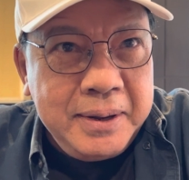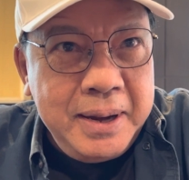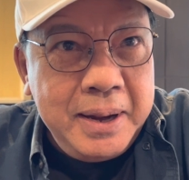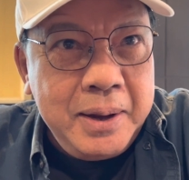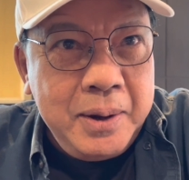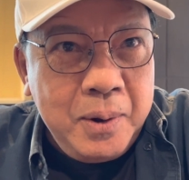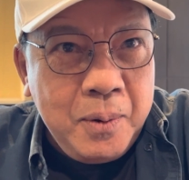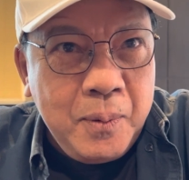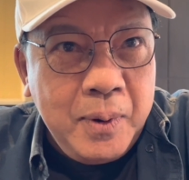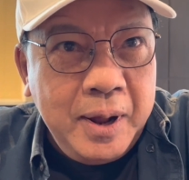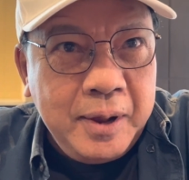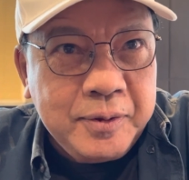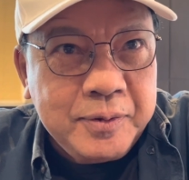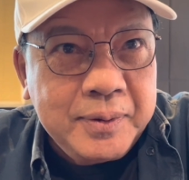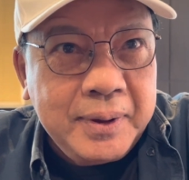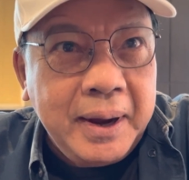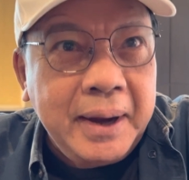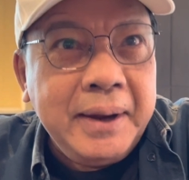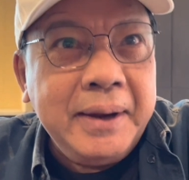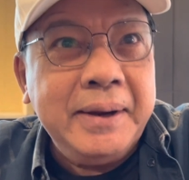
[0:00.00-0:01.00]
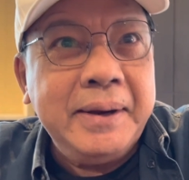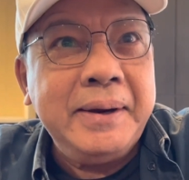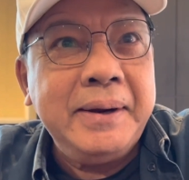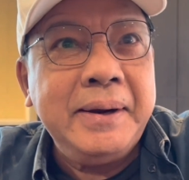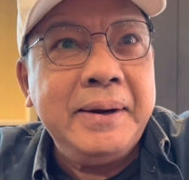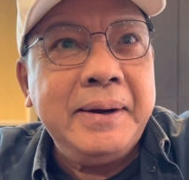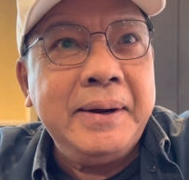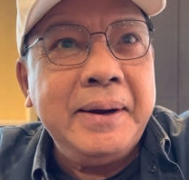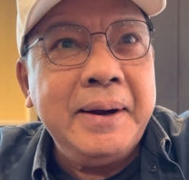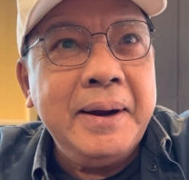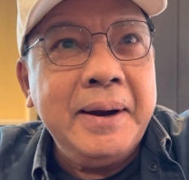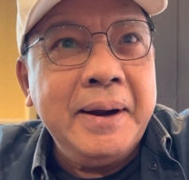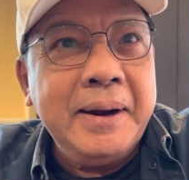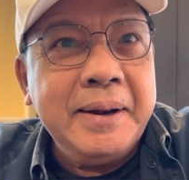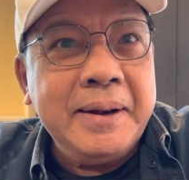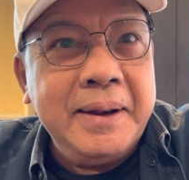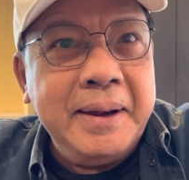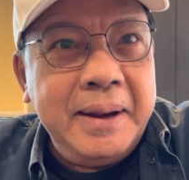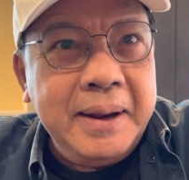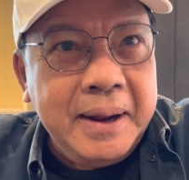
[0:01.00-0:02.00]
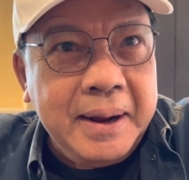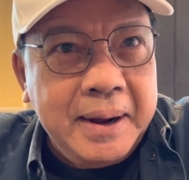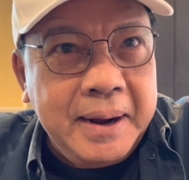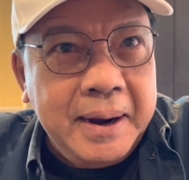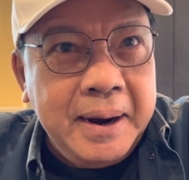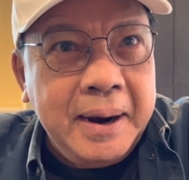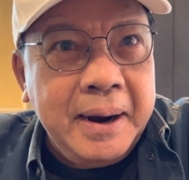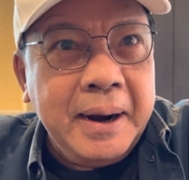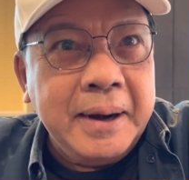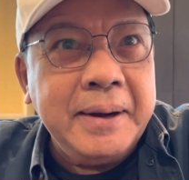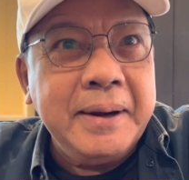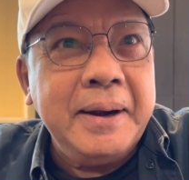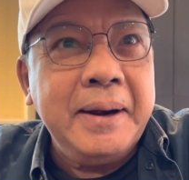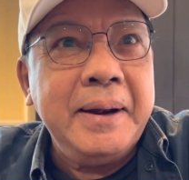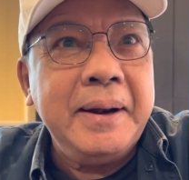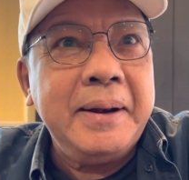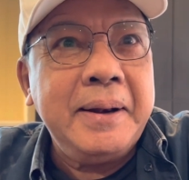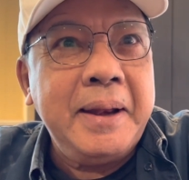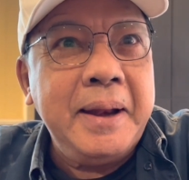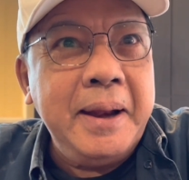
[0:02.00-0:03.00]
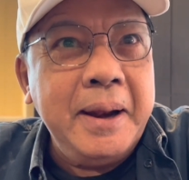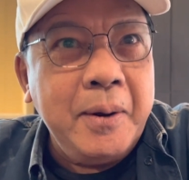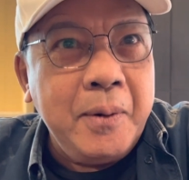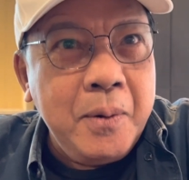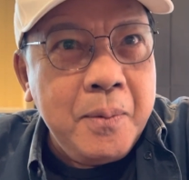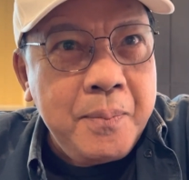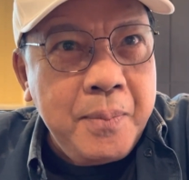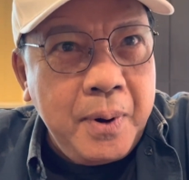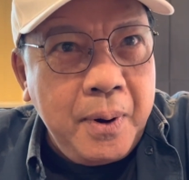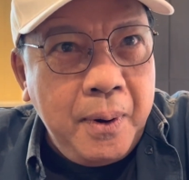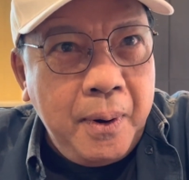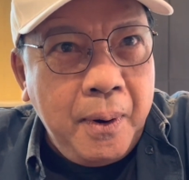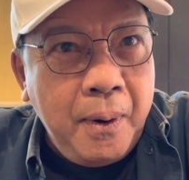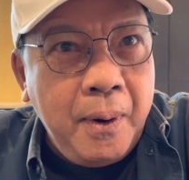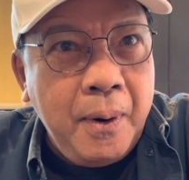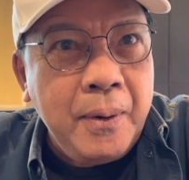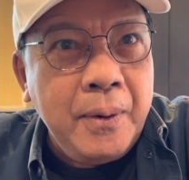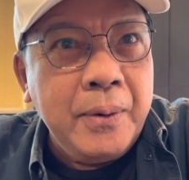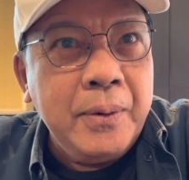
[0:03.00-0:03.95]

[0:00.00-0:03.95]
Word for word: ที่อยู่อาศัย ที่เกิดที่คุ้มครอง